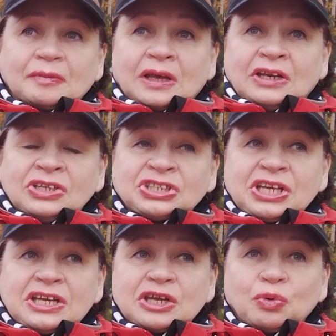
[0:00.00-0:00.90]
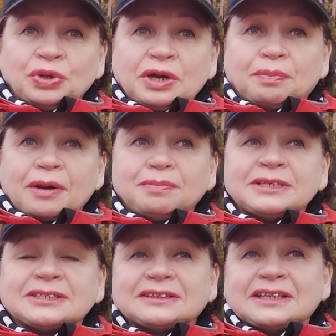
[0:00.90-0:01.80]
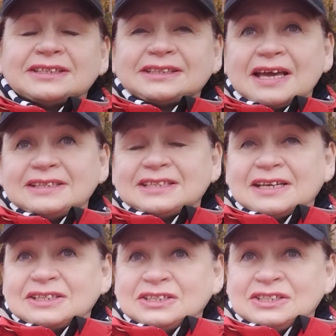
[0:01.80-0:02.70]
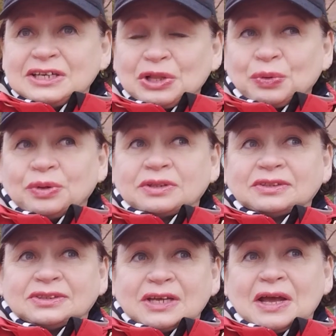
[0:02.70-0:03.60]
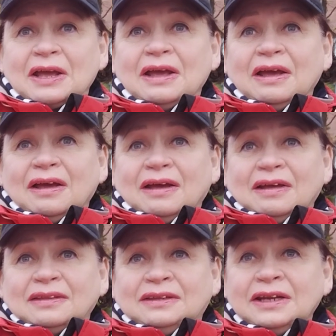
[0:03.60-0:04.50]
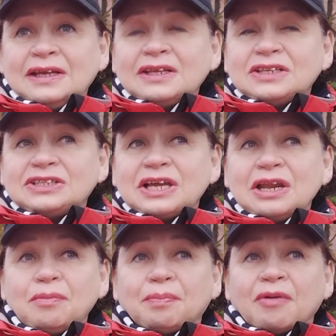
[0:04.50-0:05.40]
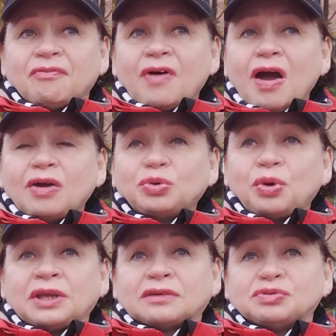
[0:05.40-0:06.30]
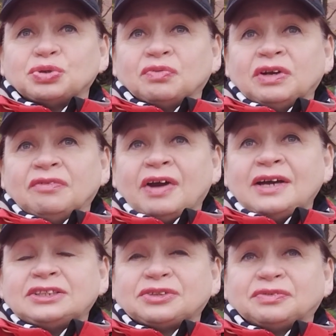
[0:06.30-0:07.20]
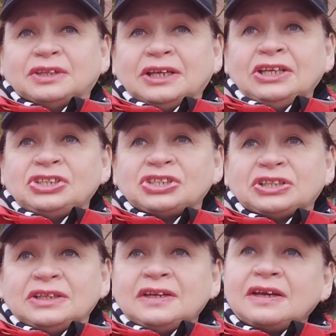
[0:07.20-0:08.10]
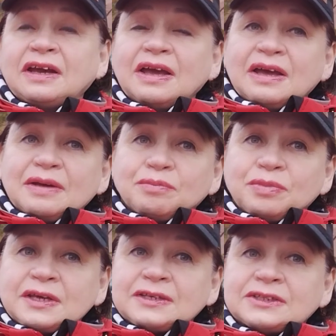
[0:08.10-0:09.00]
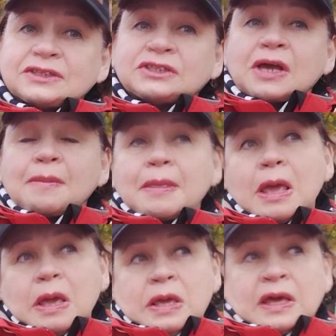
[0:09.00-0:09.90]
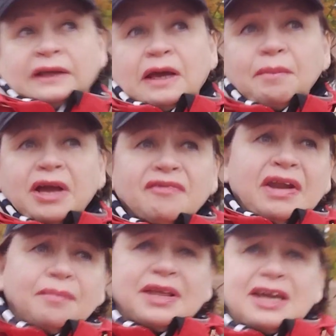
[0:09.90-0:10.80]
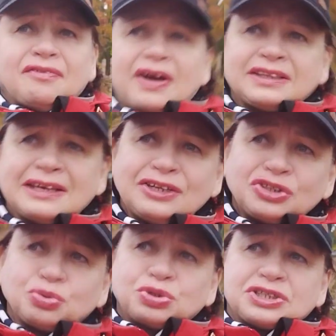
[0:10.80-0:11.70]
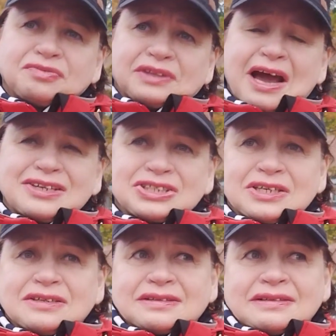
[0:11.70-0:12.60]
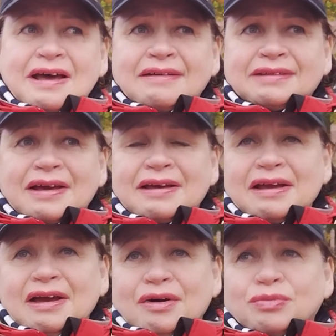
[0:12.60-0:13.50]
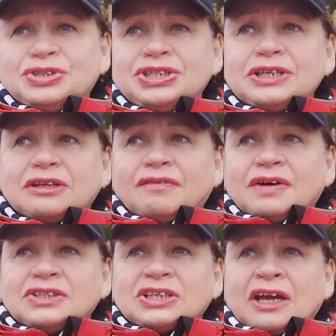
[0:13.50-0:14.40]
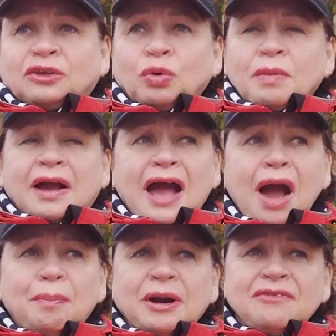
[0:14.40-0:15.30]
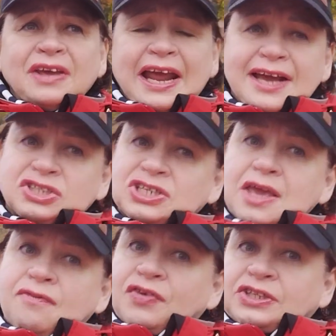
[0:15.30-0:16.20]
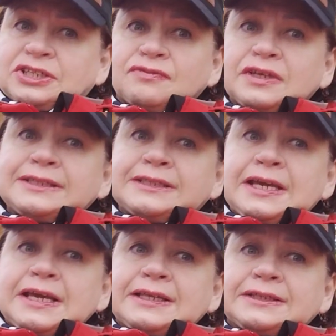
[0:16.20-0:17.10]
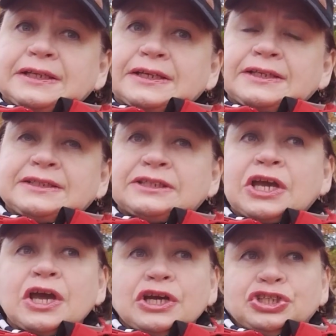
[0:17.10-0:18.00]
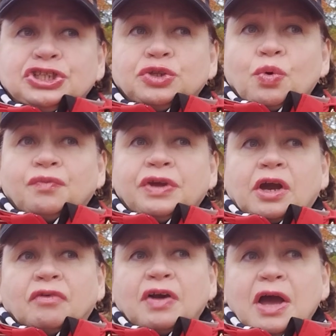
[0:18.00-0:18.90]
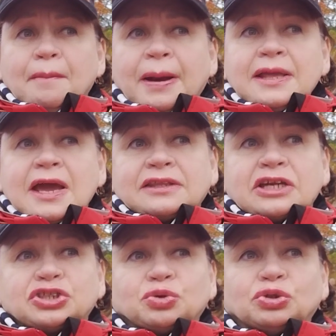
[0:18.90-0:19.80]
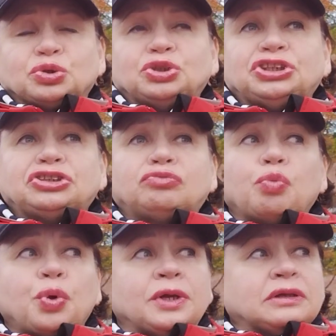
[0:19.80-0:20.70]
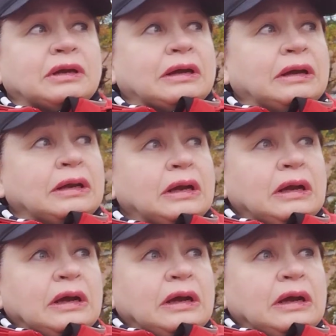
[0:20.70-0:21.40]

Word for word: решение у них прописано на сайте, они делают за три недели, по факту это все выливается в три-четыре. недели месяца. И когда мы говорим о нехватке ресурсов, также надо учитывать о том, как проверяется эффективность деятельности чиновников. Понятно, что существует э,